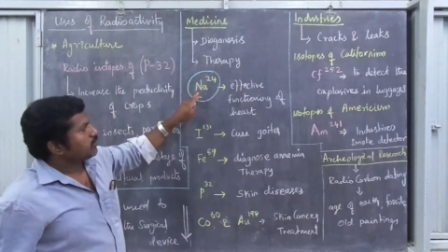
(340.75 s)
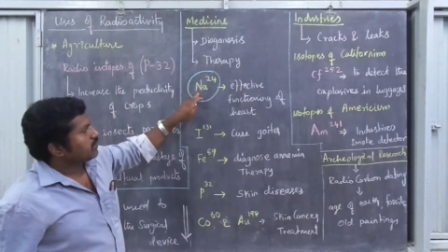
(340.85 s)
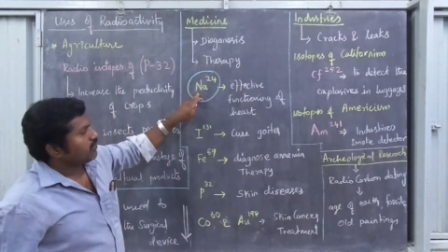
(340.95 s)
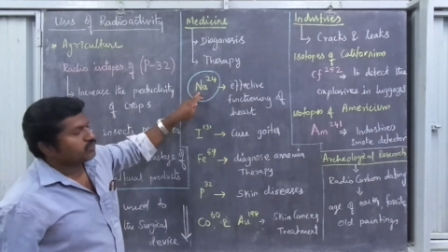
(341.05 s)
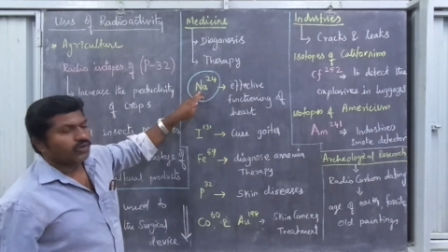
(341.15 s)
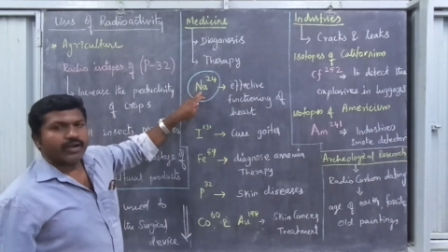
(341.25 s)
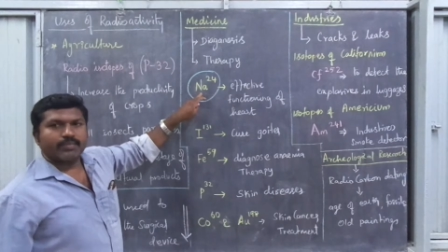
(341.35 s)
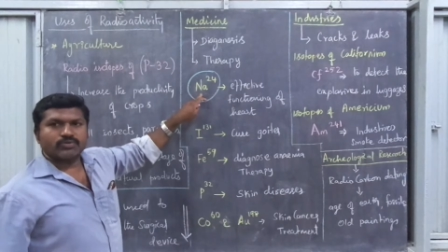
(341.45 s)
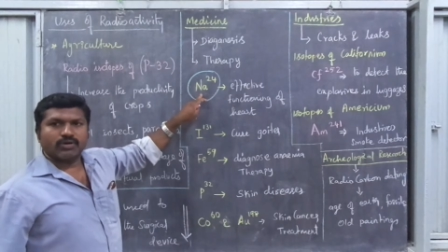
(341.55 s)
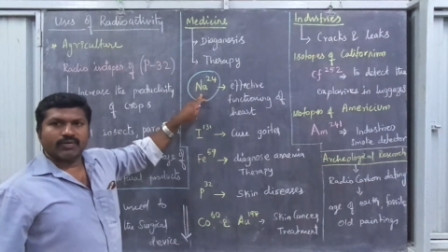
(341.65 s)
ஐசோடோப்ஸ் ஆஃப்
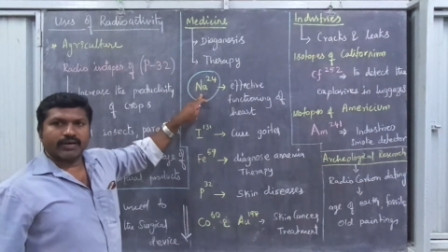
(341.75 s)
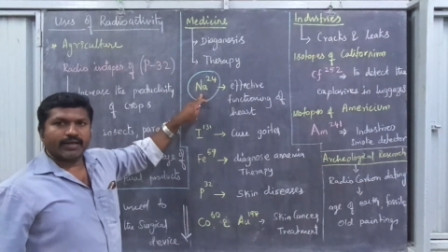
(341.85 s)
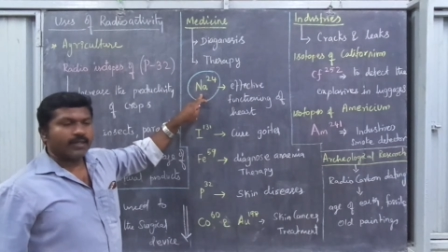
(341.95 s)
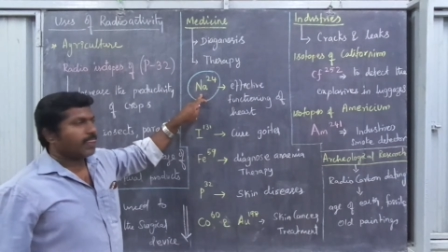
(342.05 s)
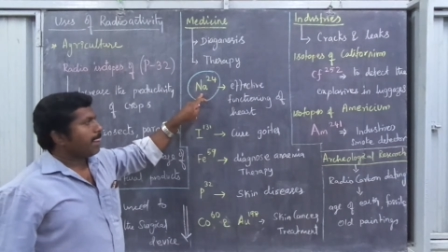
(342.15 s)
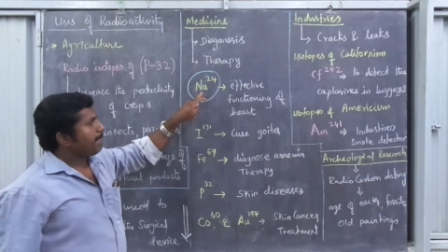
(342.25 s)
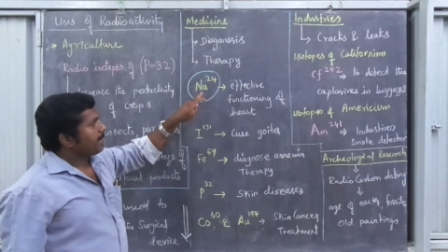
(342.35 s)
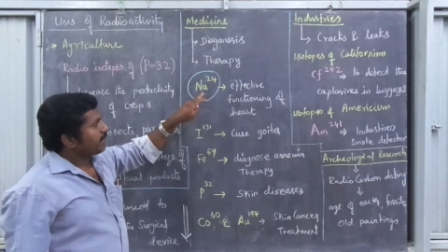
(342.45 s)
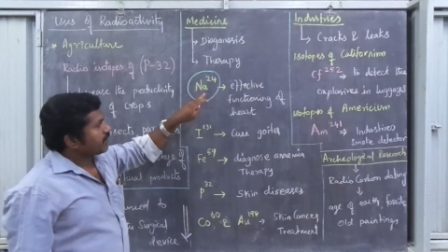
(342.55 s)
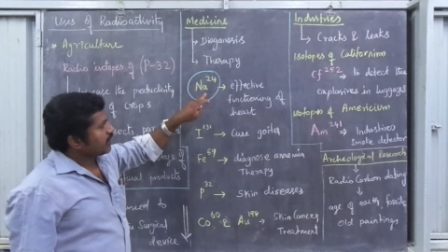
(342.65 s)
சோடியம்னு சொல்லுவாங்க
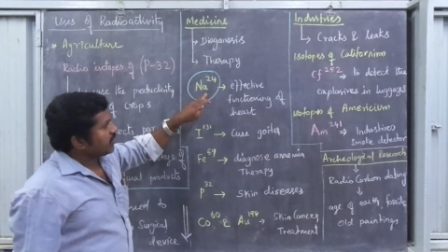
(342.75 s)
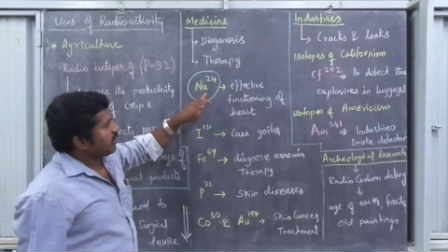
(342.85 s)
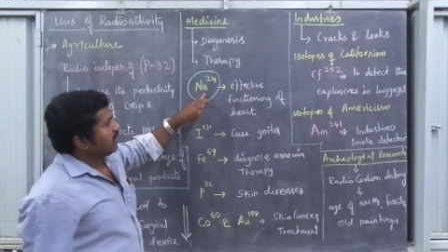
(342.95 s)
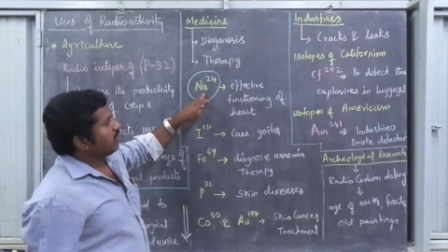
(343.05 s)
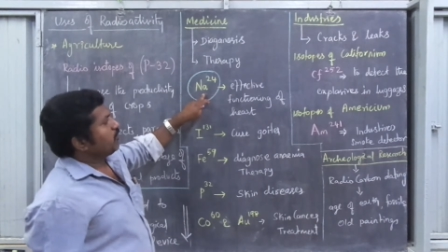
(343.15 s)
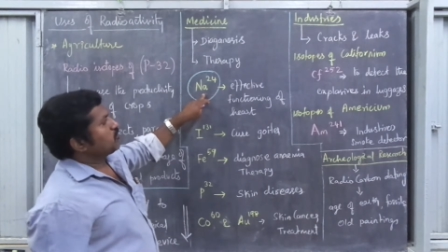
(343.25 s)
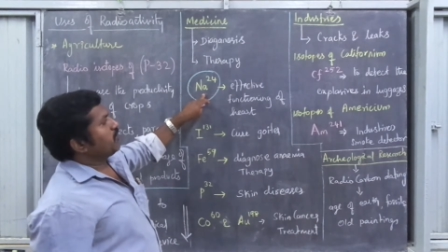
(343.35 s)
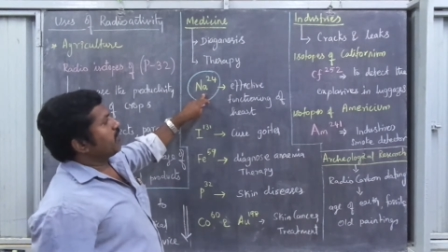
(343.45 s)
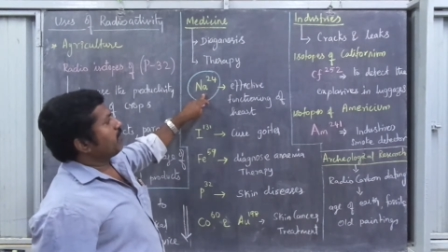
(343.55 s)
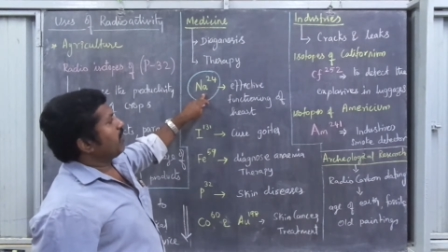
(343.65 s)
இது
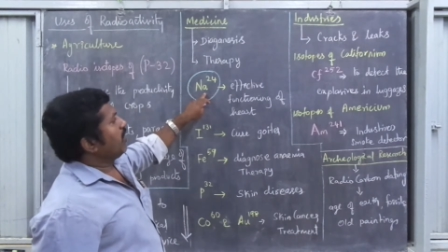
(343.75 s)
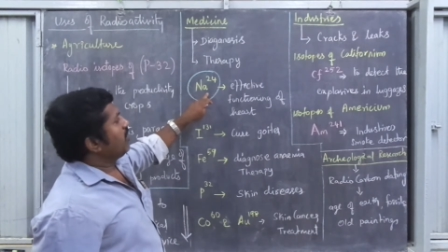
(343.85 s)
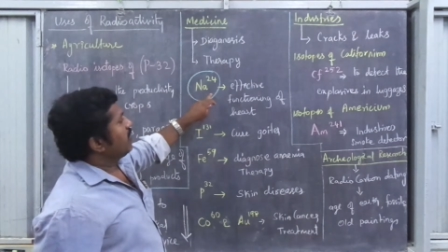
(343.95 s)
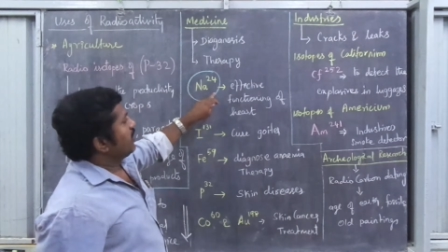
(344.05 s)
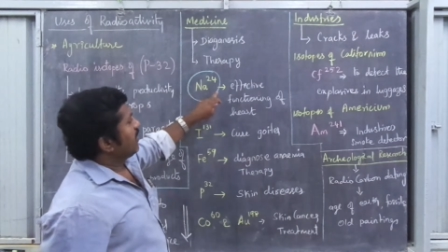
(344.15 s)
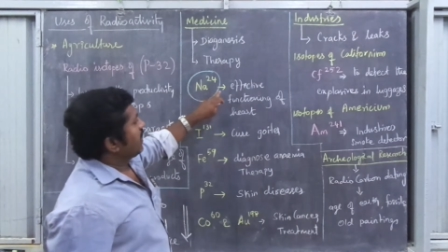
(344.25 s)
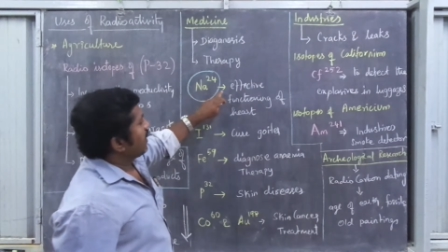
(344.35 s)
எதுக்கு யூஸ் பண்ணுறோம்னா